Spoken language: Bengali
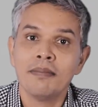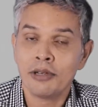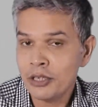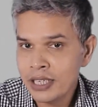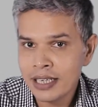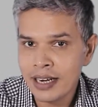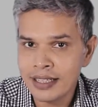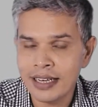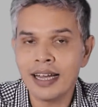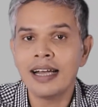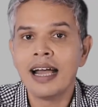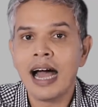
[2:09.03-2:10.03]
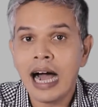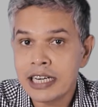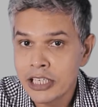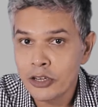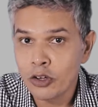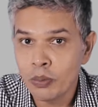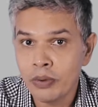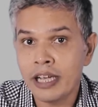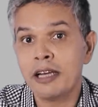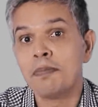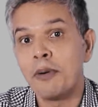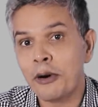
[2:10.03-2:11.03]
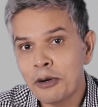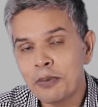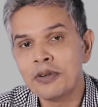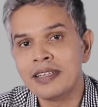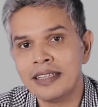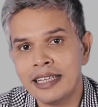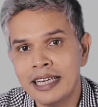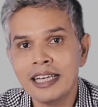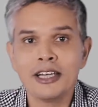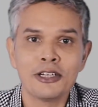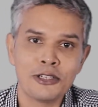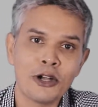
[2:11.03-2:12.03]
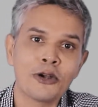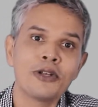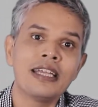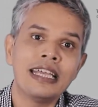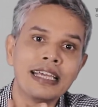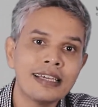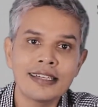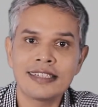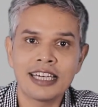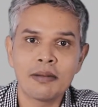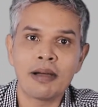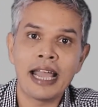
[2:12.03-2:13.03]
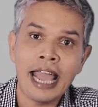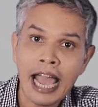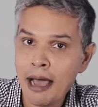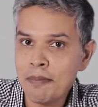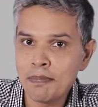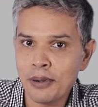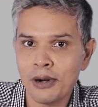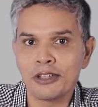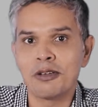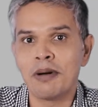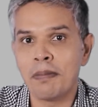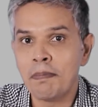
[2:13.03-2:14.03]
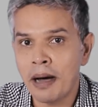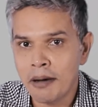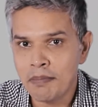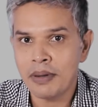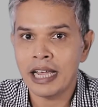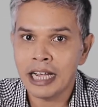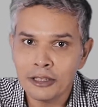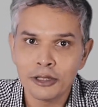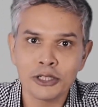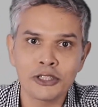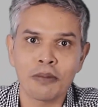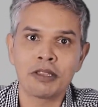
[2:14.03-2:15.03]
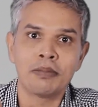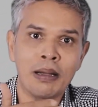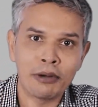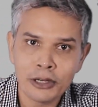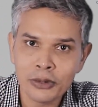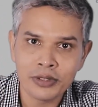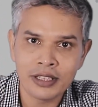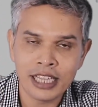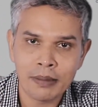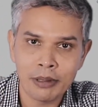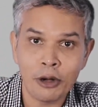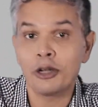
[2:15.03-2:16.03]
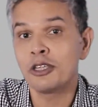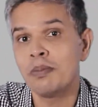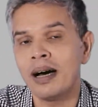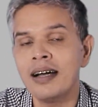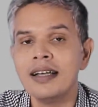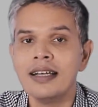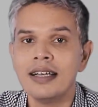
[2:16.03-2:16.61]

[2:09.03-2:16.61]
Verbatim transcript: প্রিয় শিক্ষার্থীরা আশা করব এর পরবর্তীতে যখন ইংলিশ সিনেমায় অ্যাম্প অথবা পাম্প এই দুটি শব্দ ব্যবহার করতে দেখবে অথবা